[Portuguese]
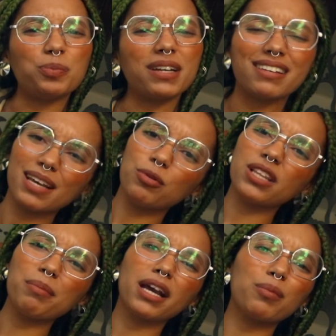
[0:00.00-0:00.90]
Pra que
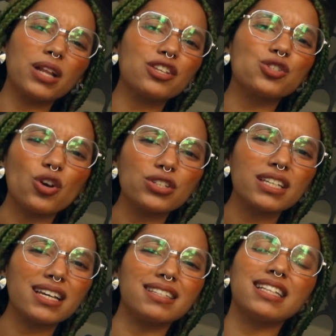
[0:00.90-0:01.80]
botar bicarbonato de sódio
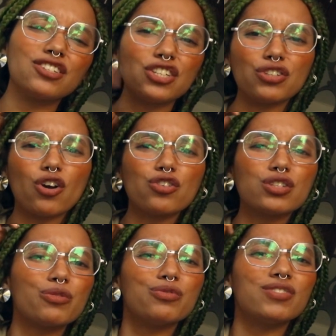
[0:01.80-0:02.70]
nessa receita, gente? Um
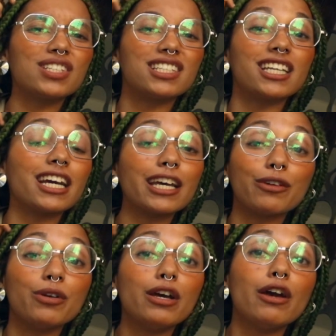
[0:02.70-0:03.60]
negócio tão
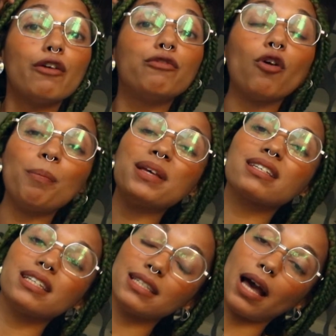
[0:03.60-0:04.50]
estranho. Vou
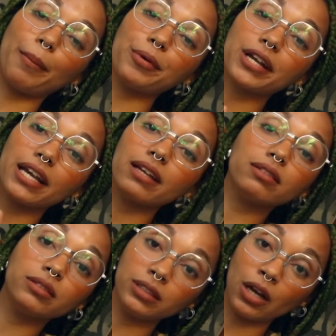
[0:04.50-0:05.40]
pesquisar, porque
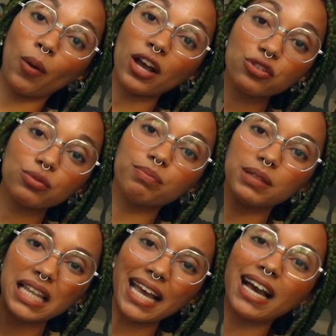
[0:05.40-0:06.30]
não acho
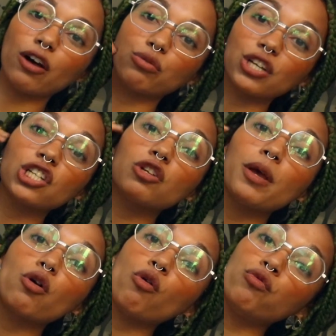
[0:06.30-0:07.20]
legal, tô achando
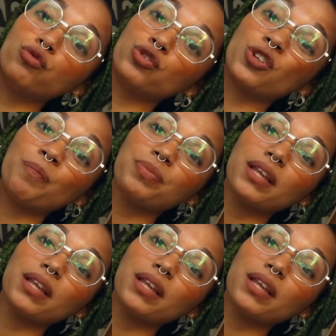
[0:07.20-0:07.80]
meio confuso.